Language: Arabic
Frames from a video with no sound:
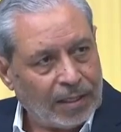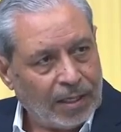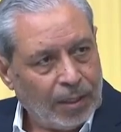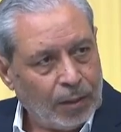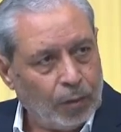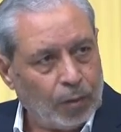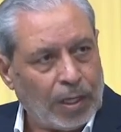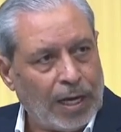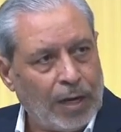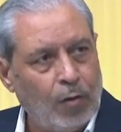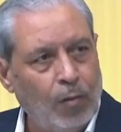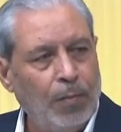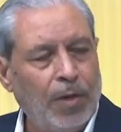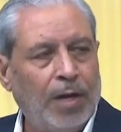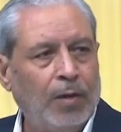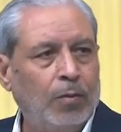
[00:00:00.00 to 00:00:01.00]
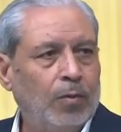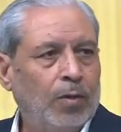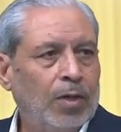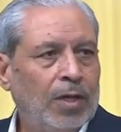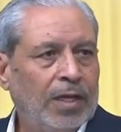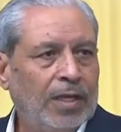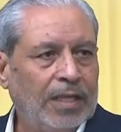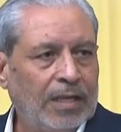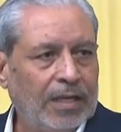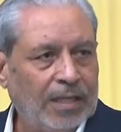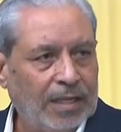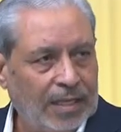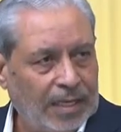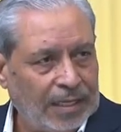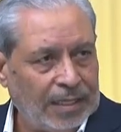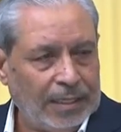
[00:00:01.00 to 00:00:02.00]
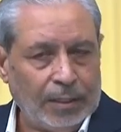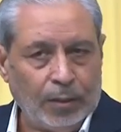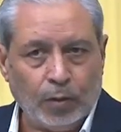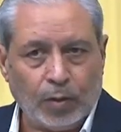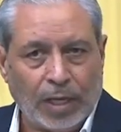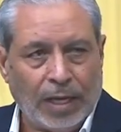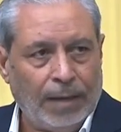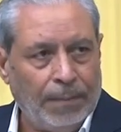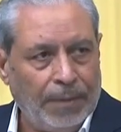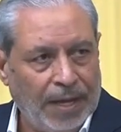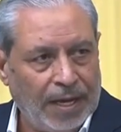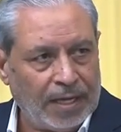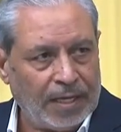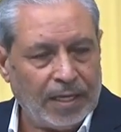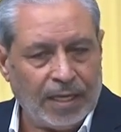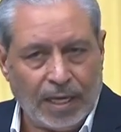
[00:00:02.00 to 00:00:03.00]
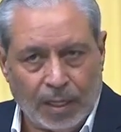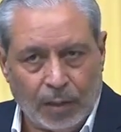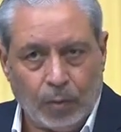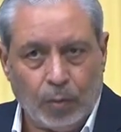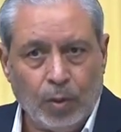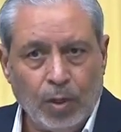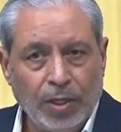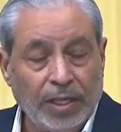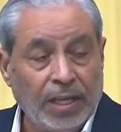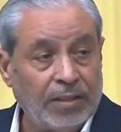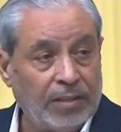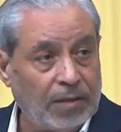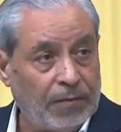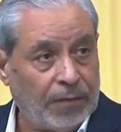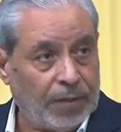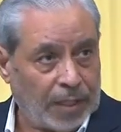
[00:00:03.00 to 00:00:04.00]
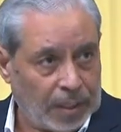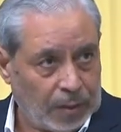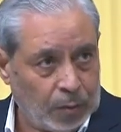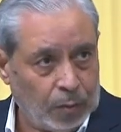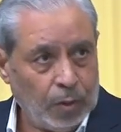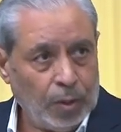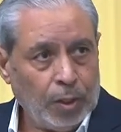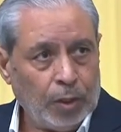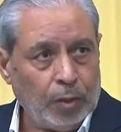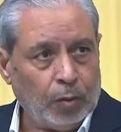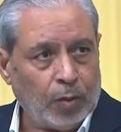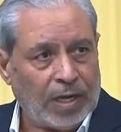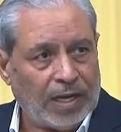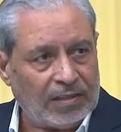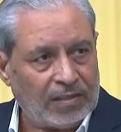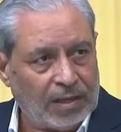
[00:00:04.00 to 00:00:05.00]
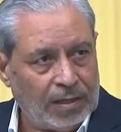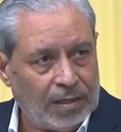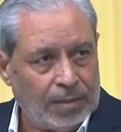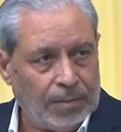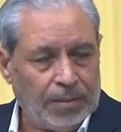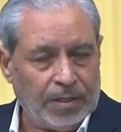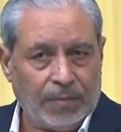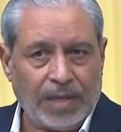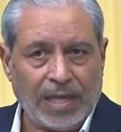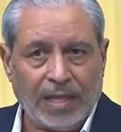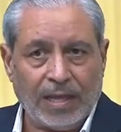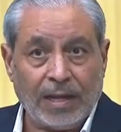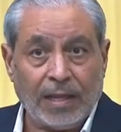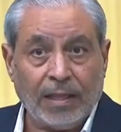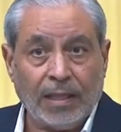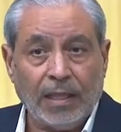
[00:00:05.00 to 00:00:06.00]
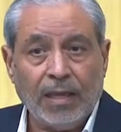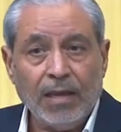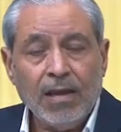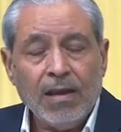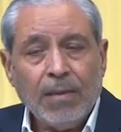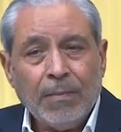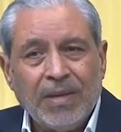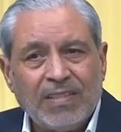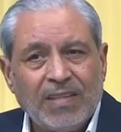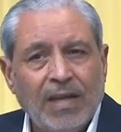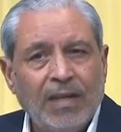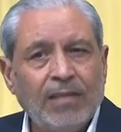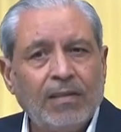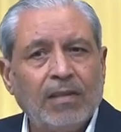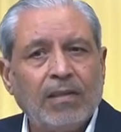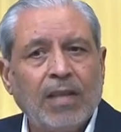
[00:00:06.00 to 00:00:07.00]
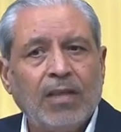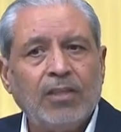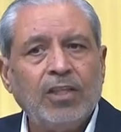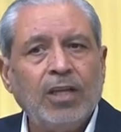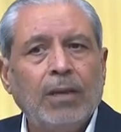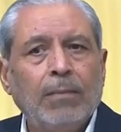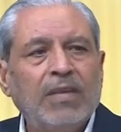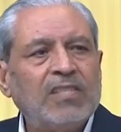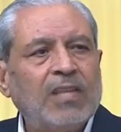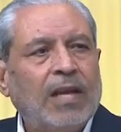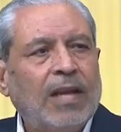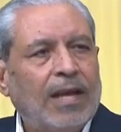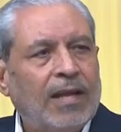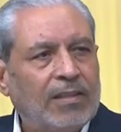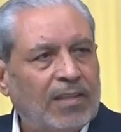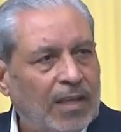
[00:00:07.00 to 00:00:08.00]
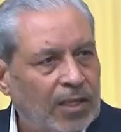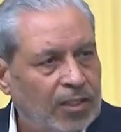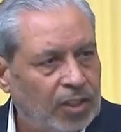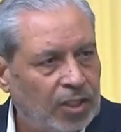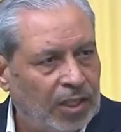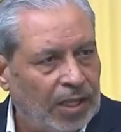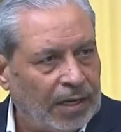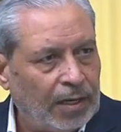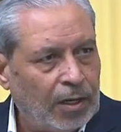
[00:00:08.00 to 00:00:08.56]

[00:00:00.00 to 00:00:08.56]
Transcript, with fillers: يقاوم أو يعني يطالب بحقه أو ينتفض أو يقاتل بهذه القضية مسألة التهجير مسألة خطيرة جدا